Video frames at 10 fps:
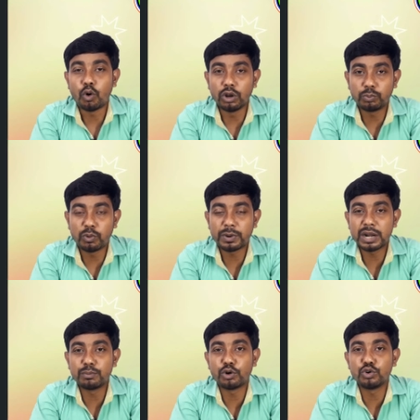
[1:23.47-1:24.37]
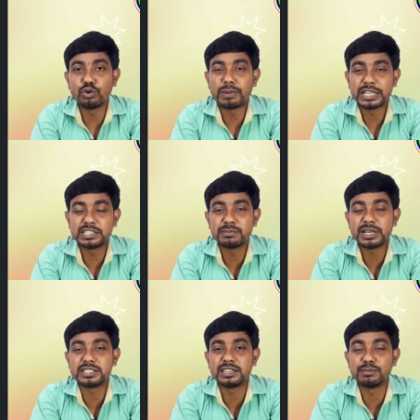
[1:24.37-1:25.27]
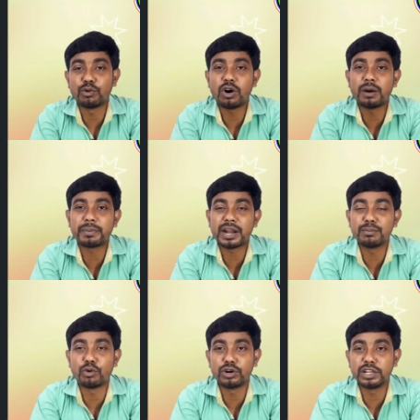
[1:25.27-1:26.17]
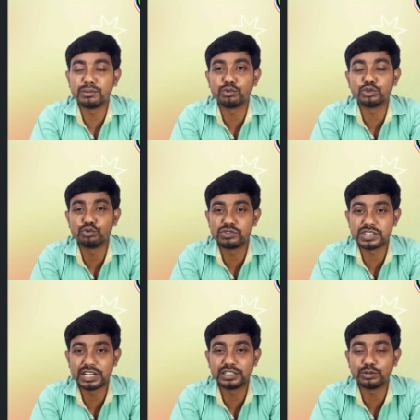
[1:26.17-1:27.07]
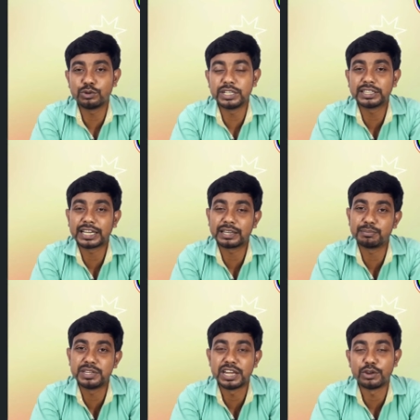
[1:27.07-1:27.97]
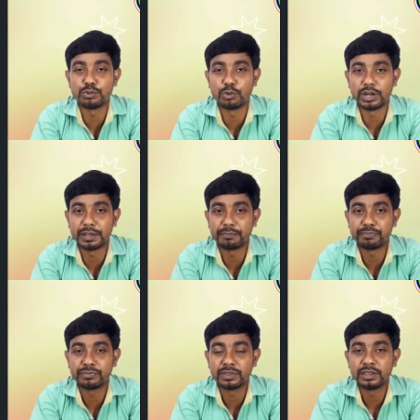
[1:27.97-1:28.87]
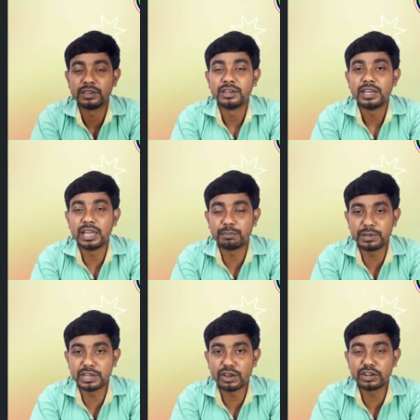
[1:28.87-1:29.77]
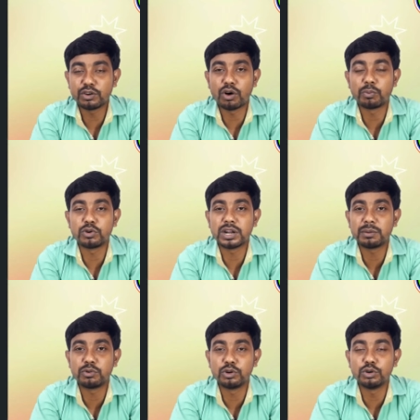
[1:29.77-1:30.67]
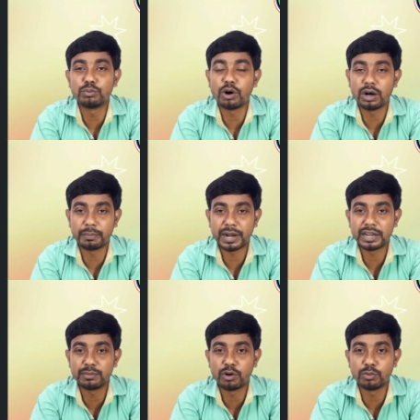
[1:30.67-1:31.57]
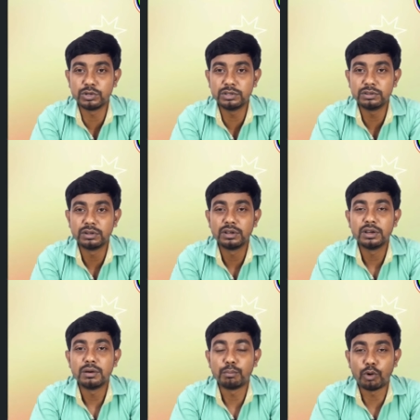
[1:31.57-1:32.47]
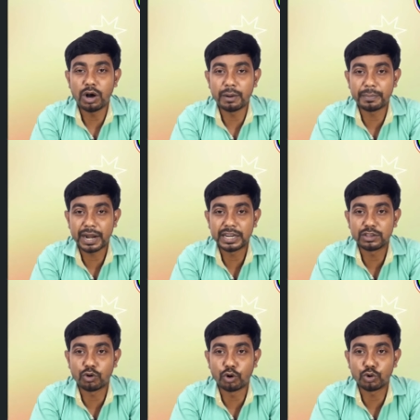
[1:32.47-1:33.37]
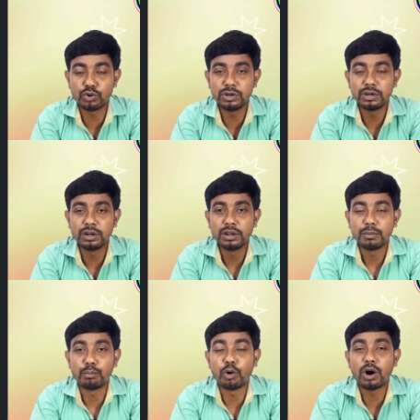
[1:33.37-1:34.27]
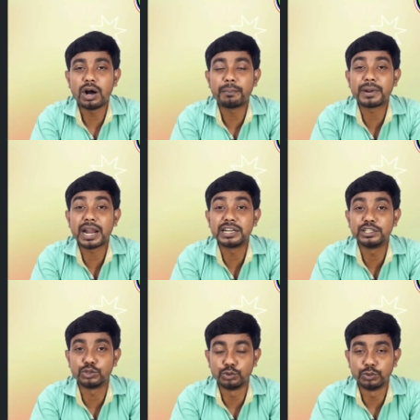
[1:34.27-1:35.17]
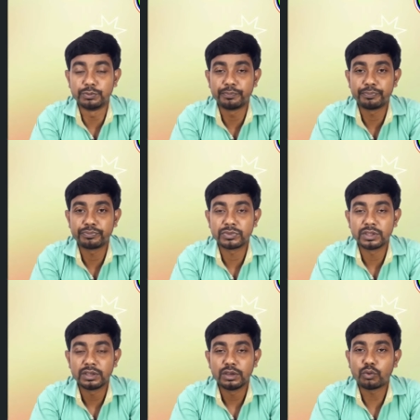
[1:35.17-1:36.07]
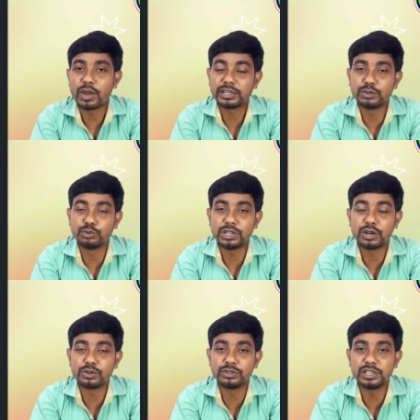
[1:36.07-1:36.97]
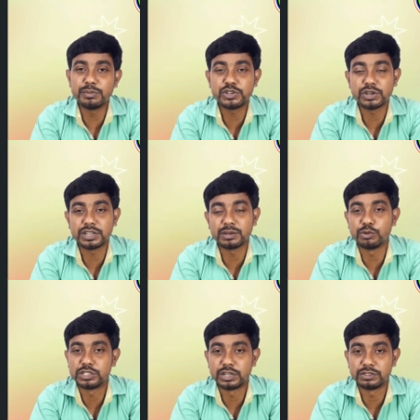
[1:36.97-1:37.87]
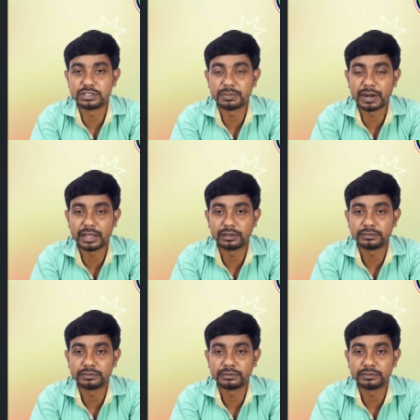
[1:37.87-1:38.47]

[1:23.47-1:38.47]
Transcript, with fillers: অল্প প্রাণ বর্ণ মাঝে মাঝে মহাপ্রাণ বর্ণের মতো উচ্চারিত হলে তাকে পিনায়ন বলে এই পিনায়নের অপর নাম হলো মহাপ্রাণী ভবন মহাপ্রাণীকরণ মহাপ্রাণিত কয়েকটি উদাহরণ দিয়ে বিষয়টিকে বোঝানো যেতে পারে